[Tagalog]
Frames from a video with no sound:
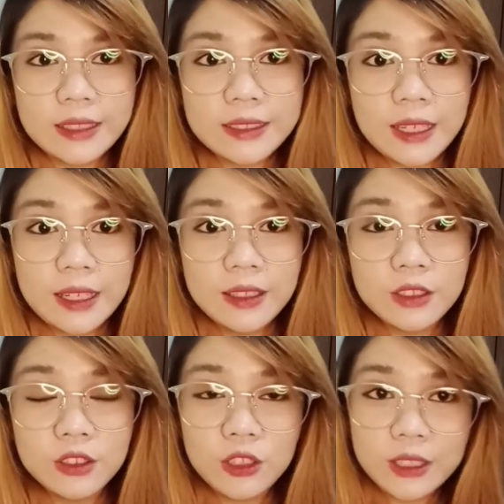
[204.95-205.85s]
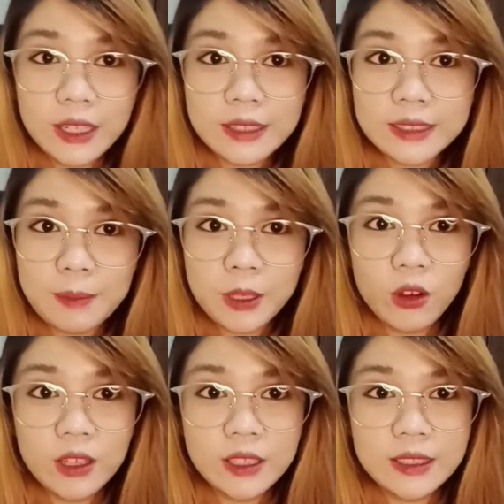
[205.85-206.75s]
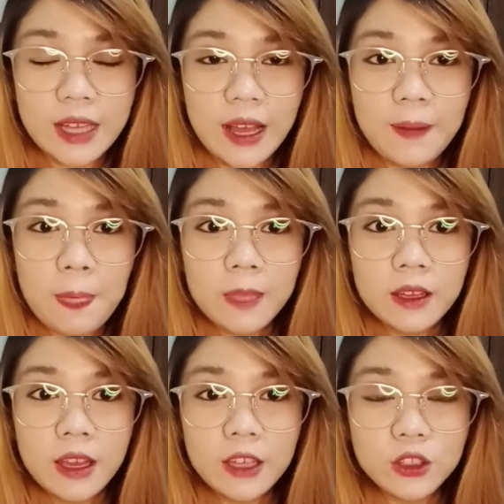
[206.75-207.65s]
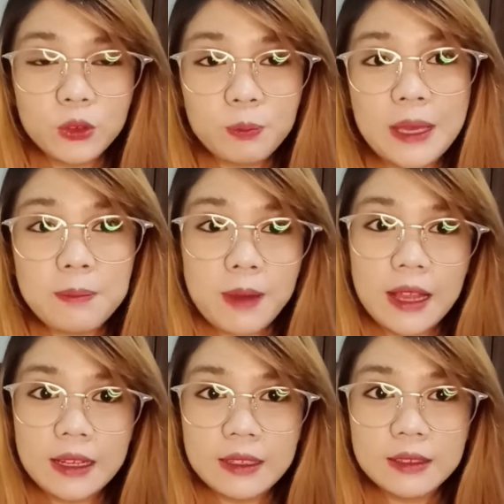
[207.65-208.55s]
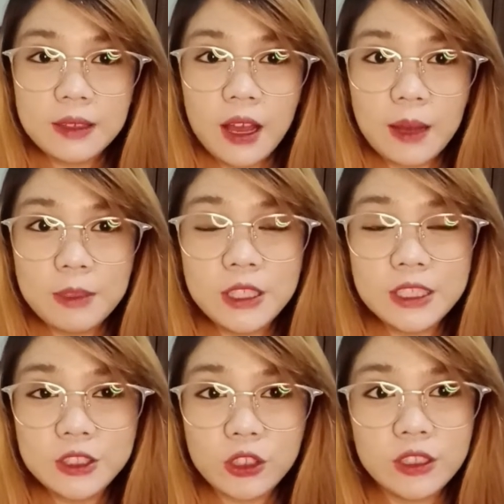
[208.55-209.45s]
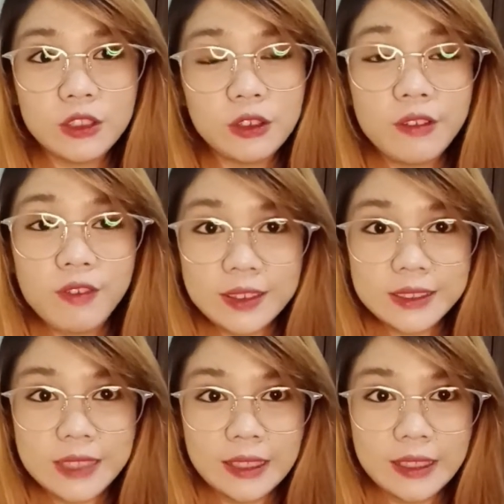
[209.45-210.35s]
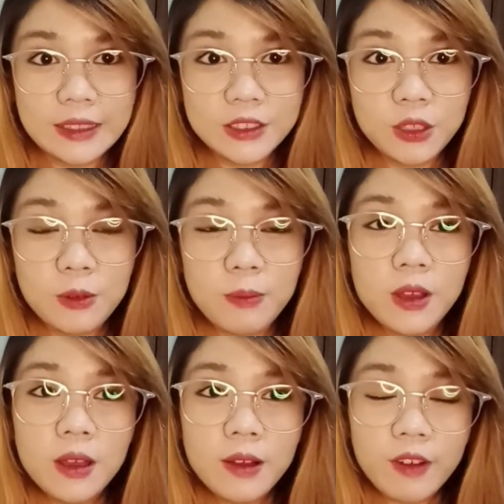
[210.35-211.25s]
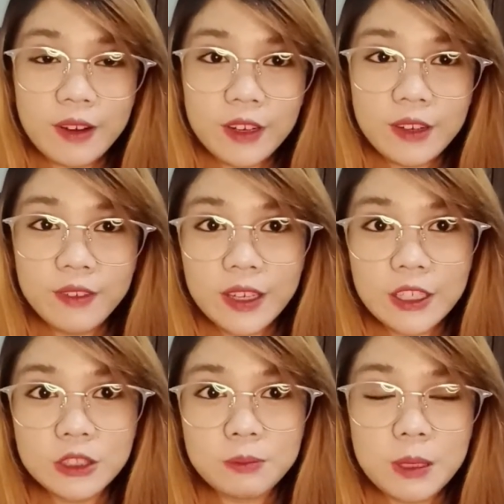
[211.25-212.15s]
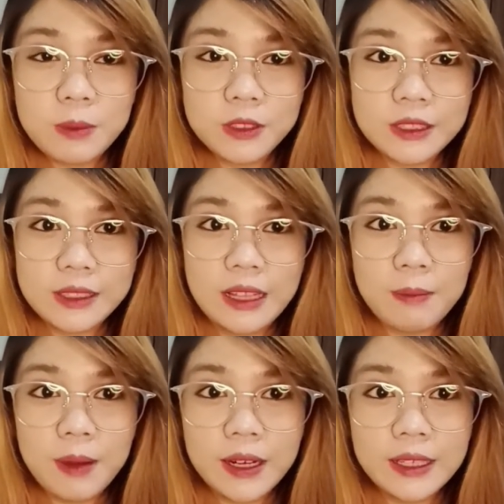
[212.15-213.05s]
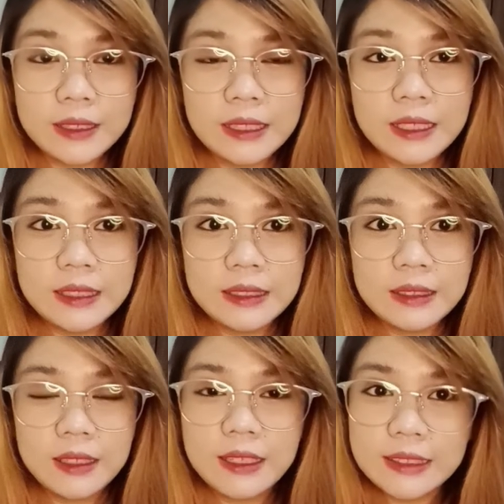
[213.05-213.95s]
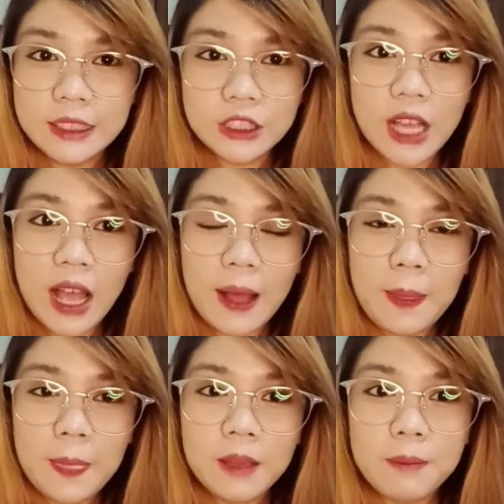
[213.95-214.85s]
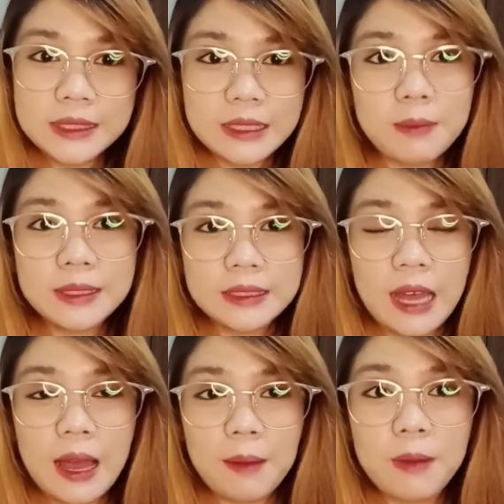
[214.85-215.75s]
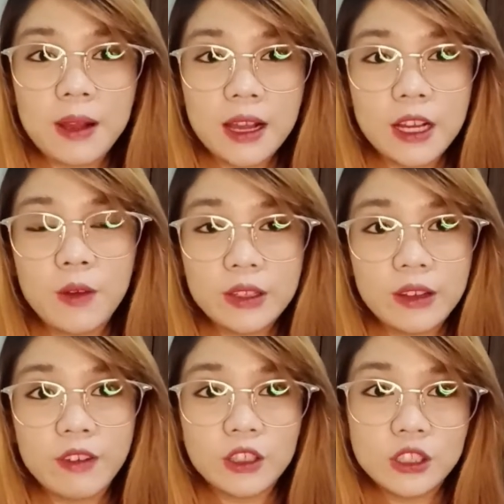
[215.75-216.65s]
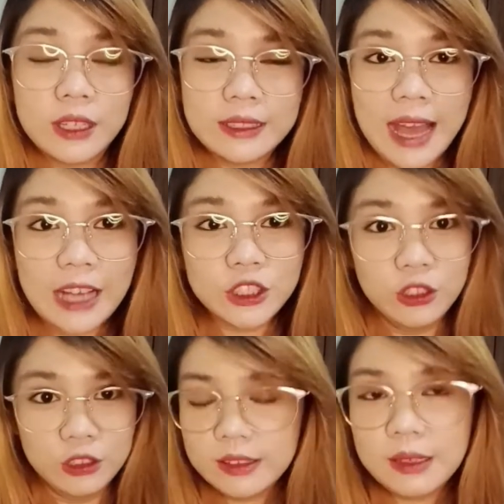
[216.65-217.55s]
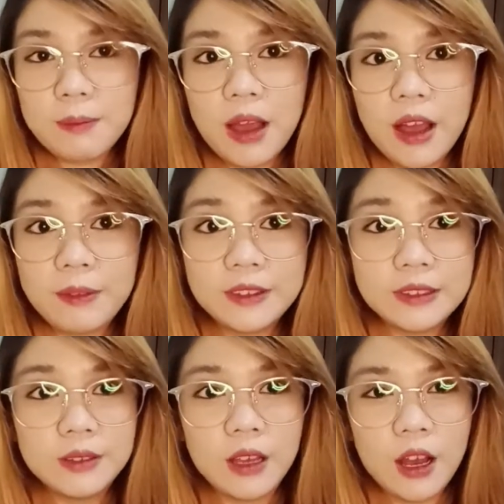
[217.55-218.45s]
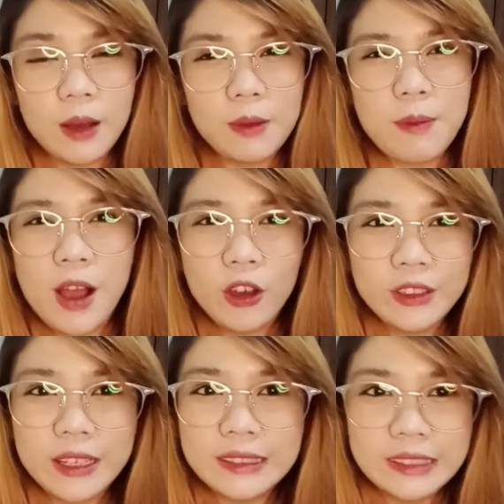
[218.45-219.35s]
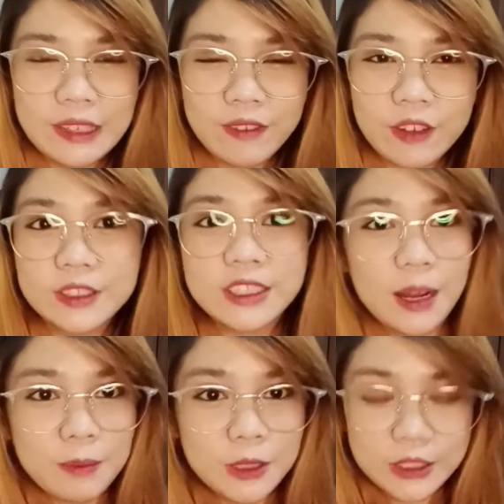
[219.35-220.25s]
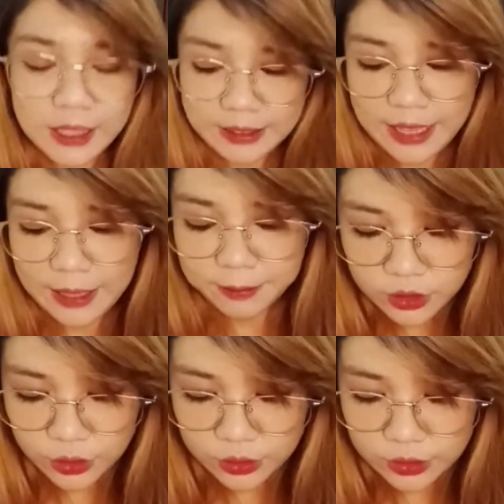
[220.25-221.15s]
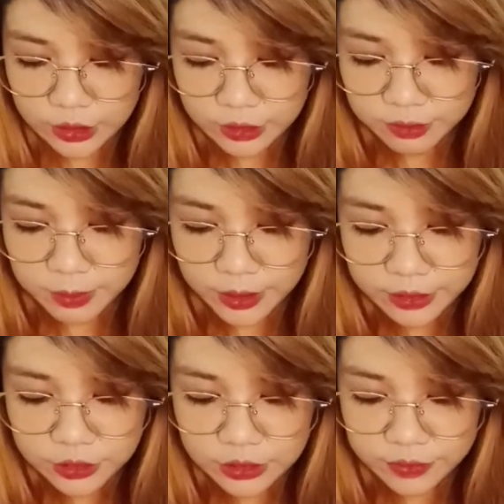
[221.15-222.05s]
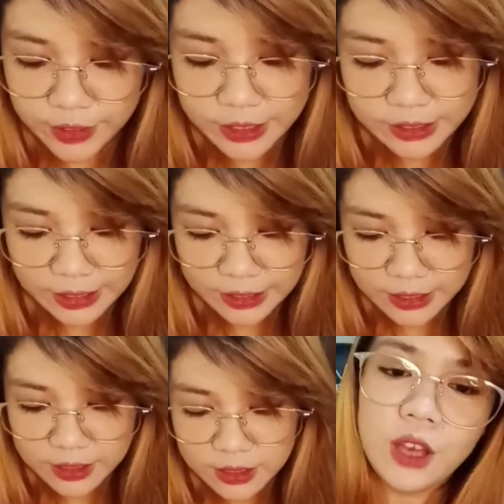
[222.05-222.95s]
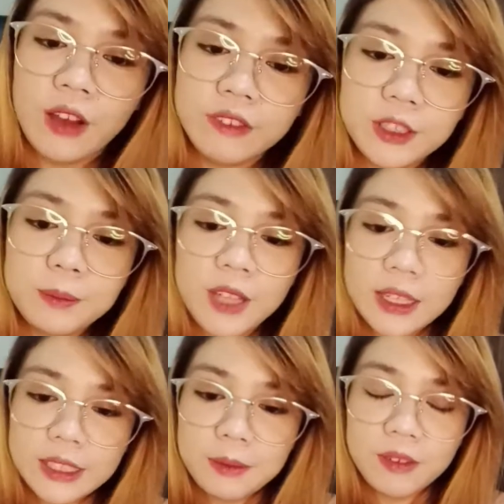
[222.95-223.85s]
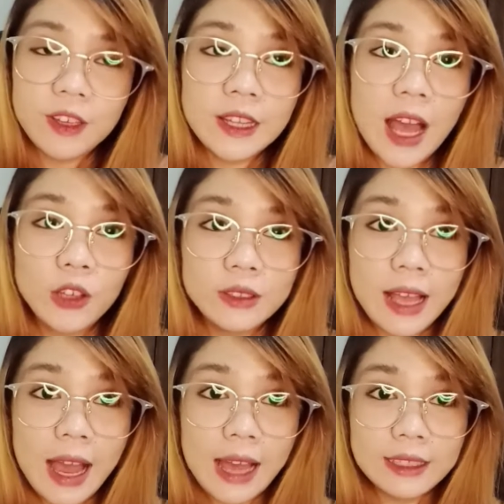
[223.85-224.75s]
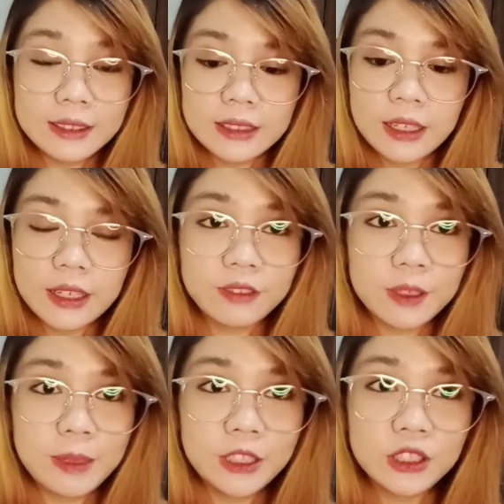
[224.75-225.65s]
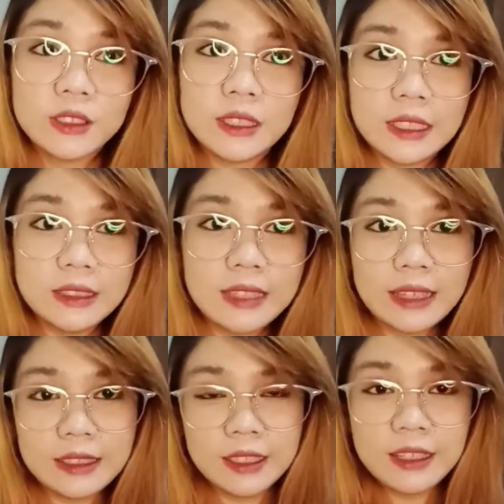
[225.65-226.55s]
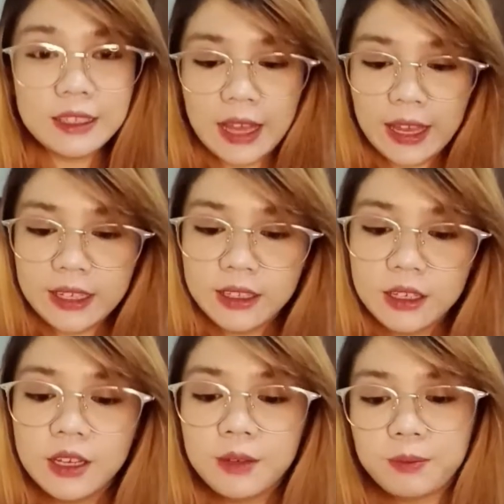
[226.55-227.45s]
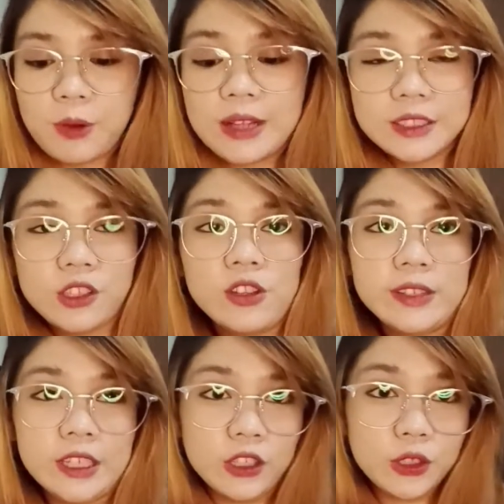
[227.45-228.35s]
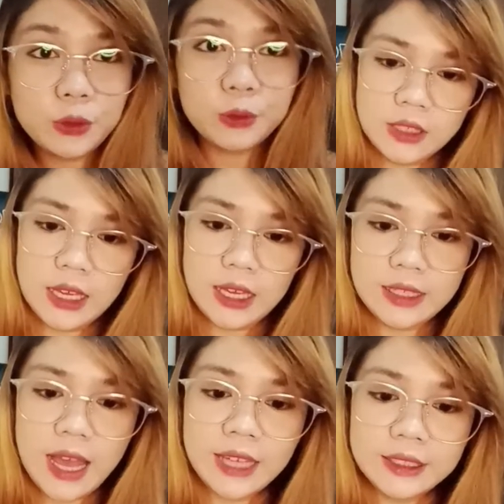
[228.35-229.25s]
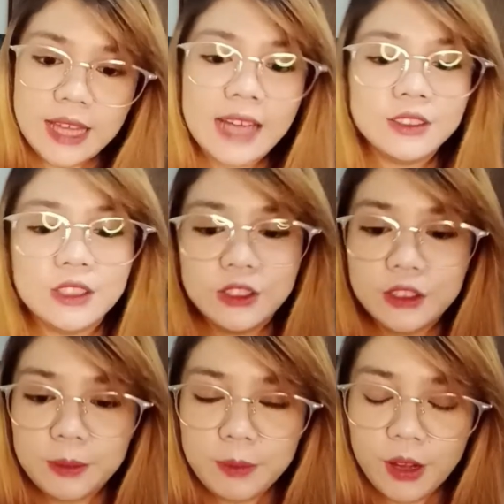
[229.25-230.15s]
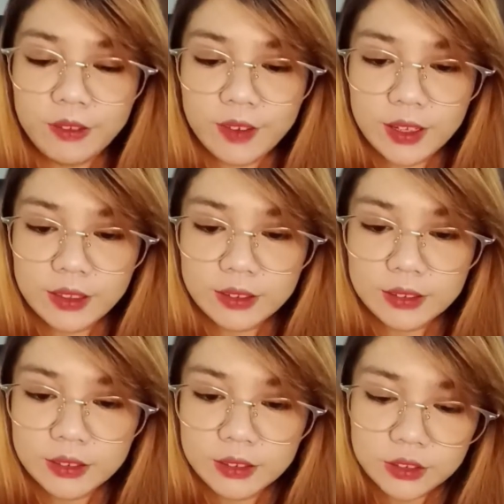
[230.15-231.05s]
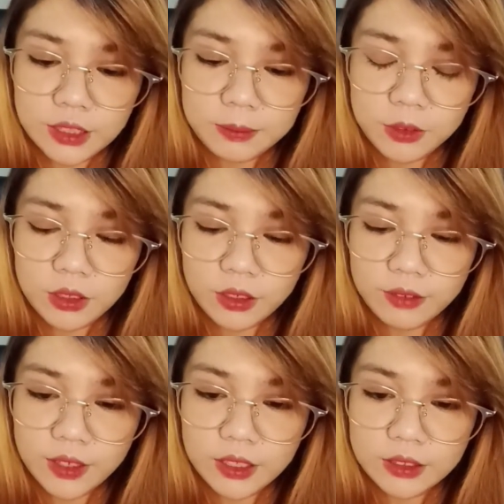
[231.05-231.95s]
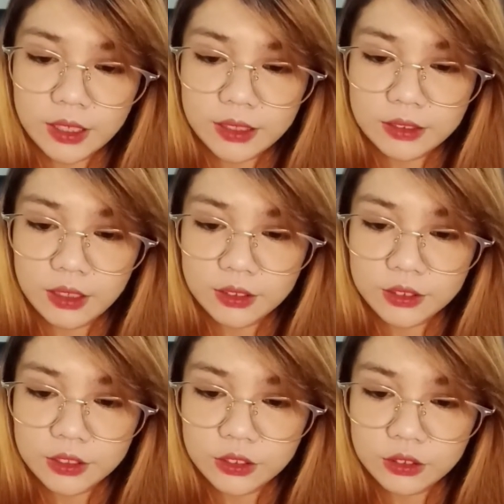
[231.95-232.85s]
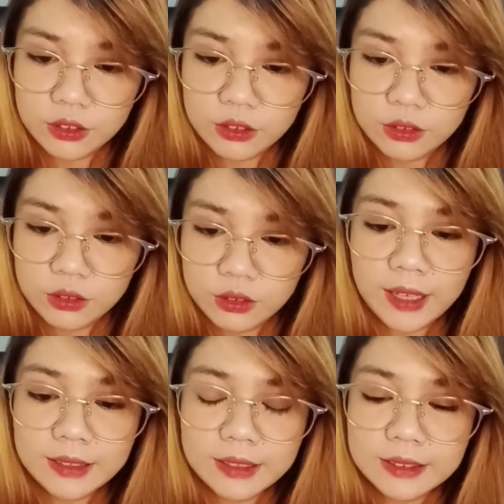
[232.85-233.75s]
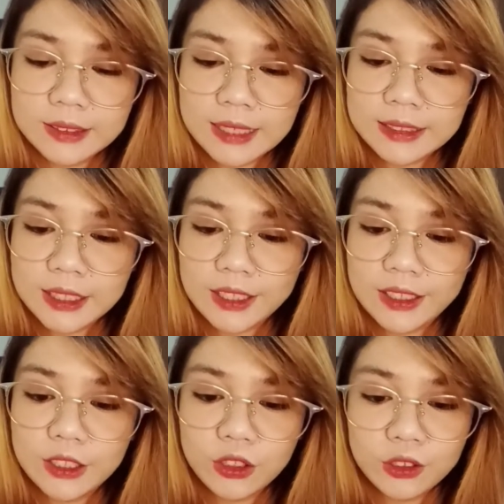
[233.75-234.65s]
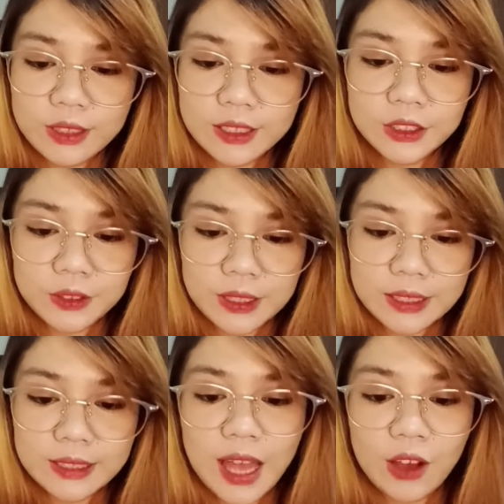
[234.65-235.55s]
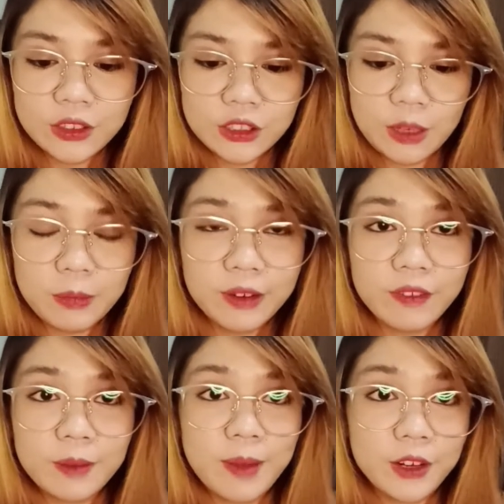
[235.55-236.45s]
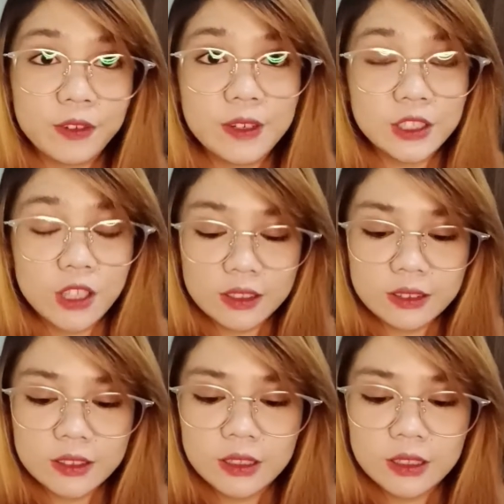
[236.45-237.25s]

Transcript: Kasi, tulad nga nasabi ko kanina, itong PayPal, um, ini-store nito yung funds natin. So, for verification purposes lang, para hindi hindi siya basta-basta magagawa ng fraudulent action ng mga uh, ng mga online thief or scammers like that. So, date of birth, just fill it in. After natin ma-fill out lahat ng information na need natin ilagay, press continue and add an address to your profile. Type nyo lang yung valid address nyo. And it says here, include a street and house number for better result.